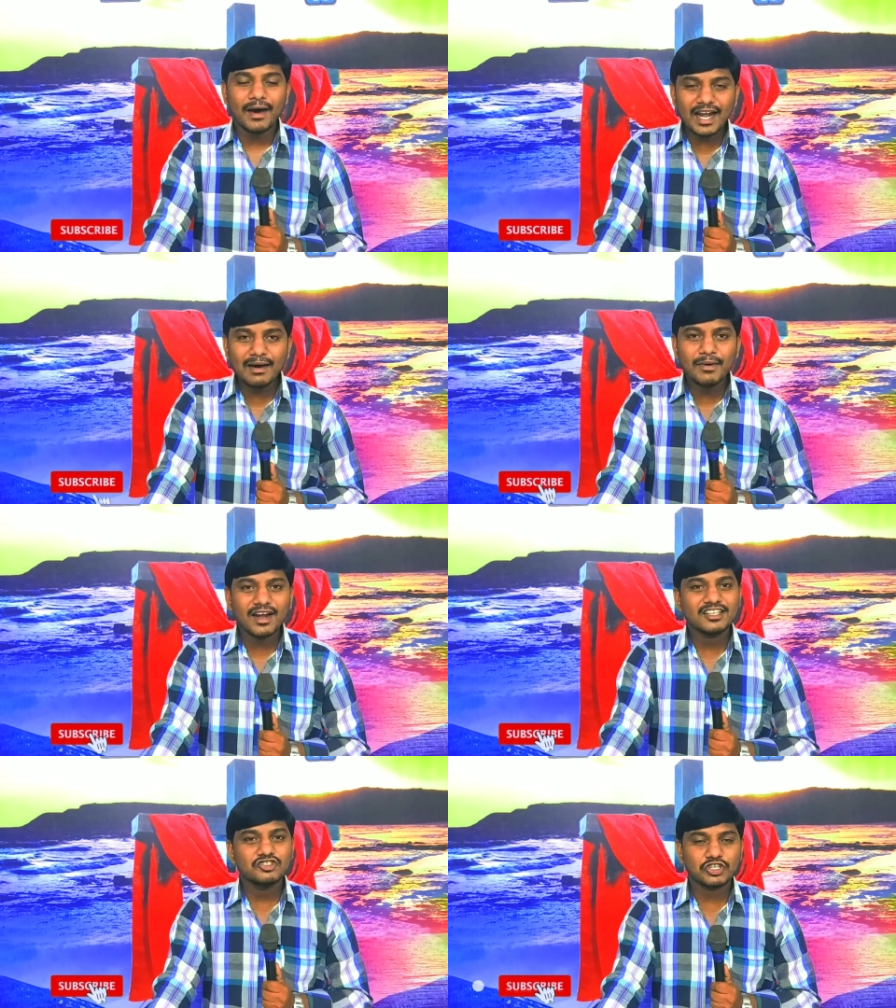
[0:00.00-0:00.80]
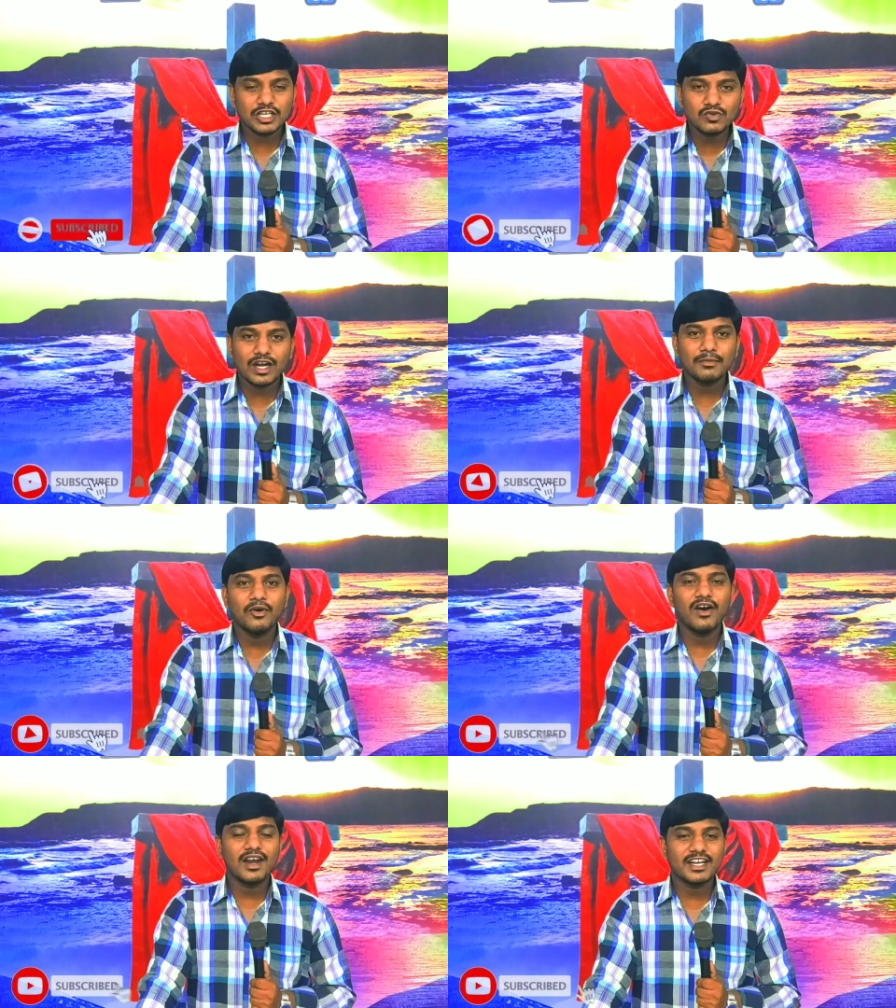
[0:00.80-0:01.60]
మరల మరల చేదు
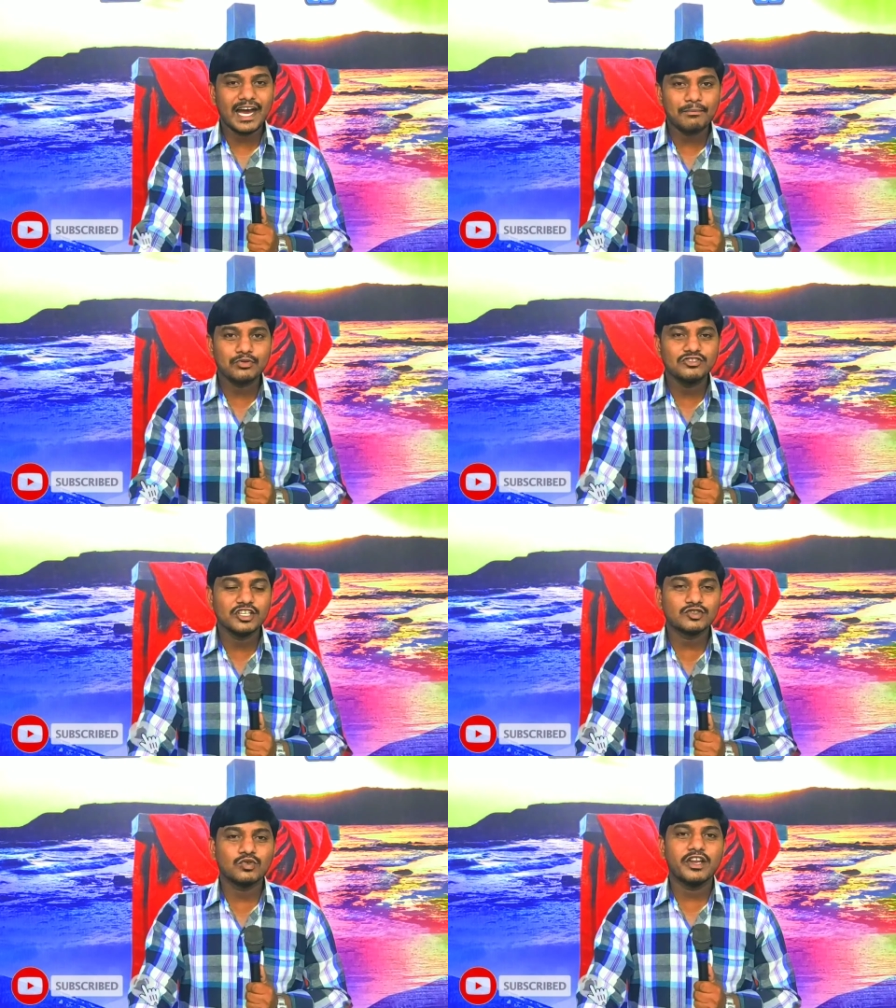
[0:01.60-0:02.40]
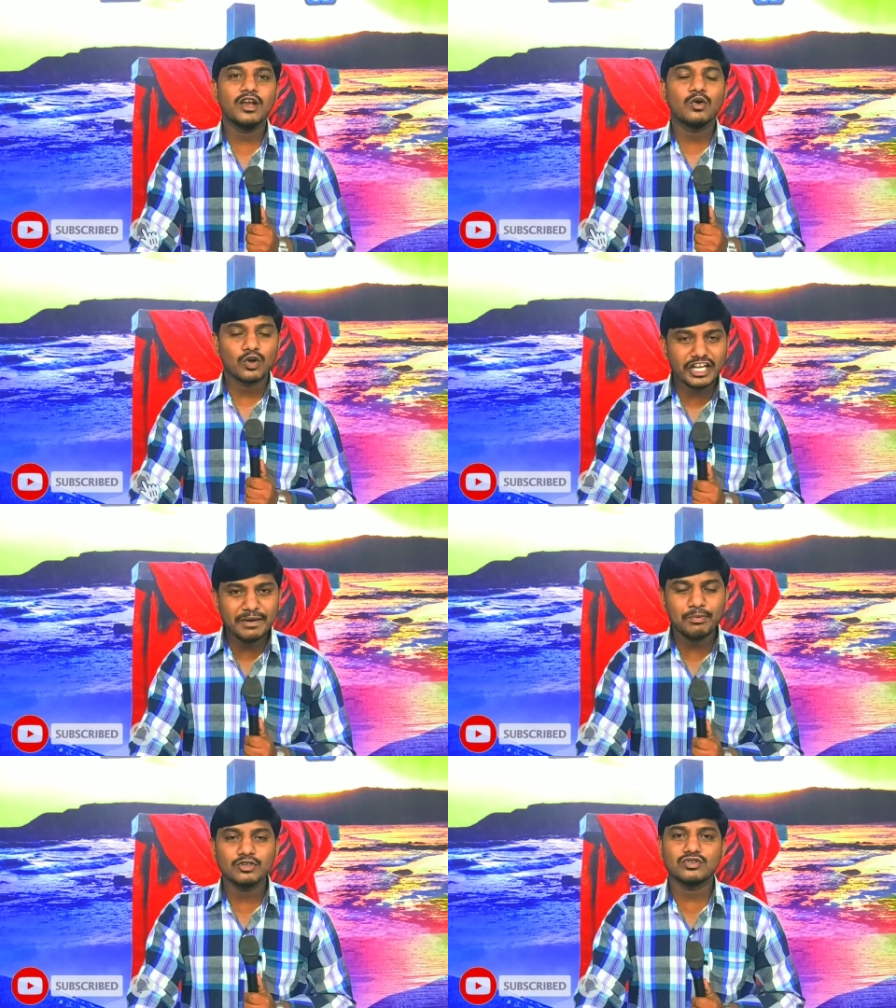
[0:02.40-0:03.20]
అనుభవాలు జ్ఞాపకం చేసుకొని
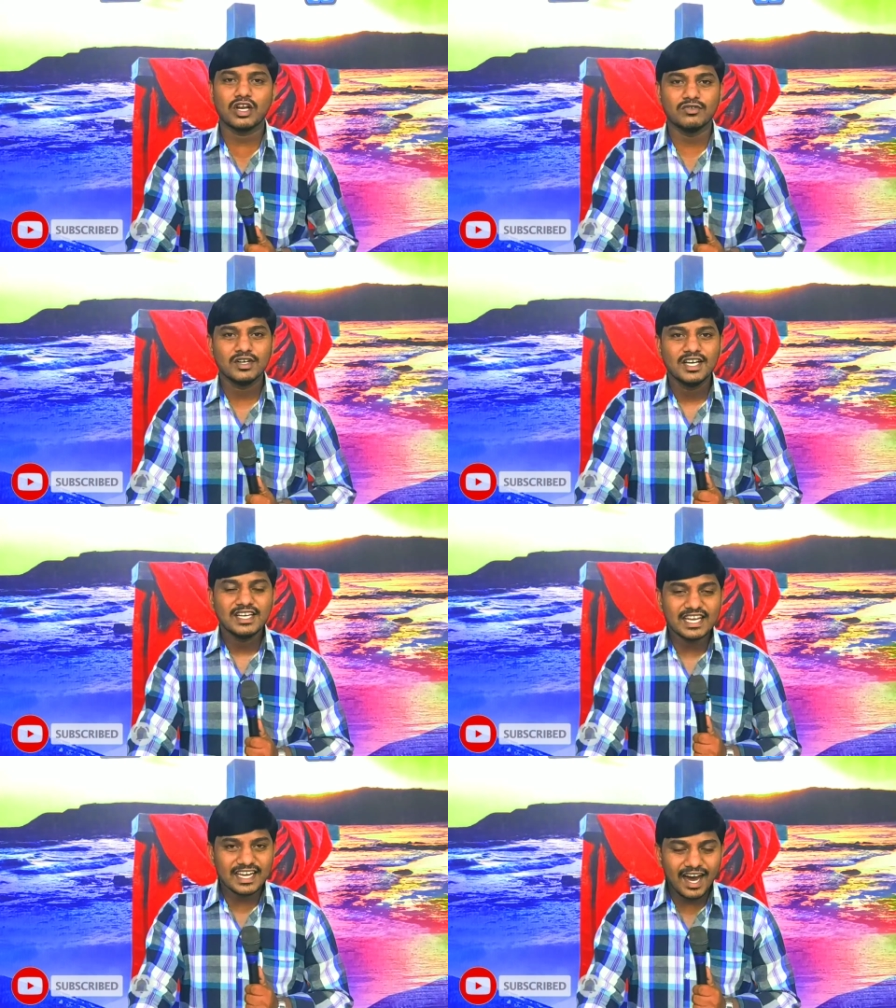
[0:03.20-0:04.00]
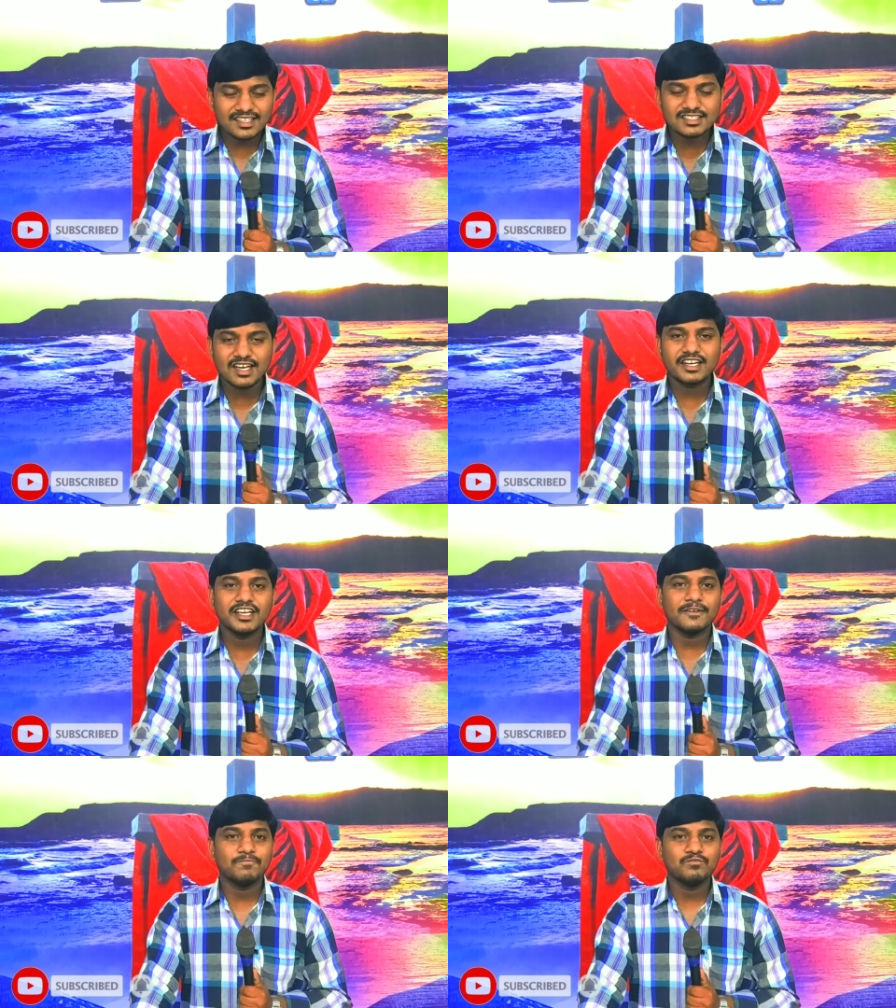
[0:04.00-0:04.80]
కృంగిపోతున్నావు
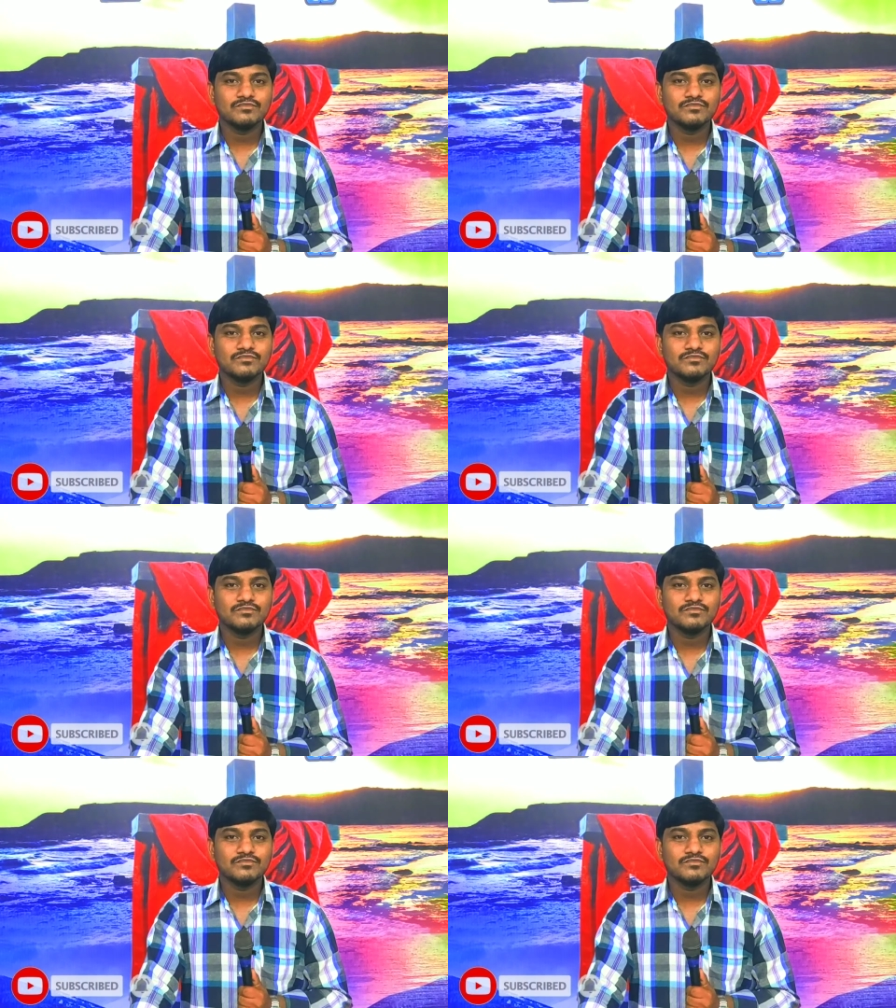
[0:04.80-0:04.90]
నిరాశానికి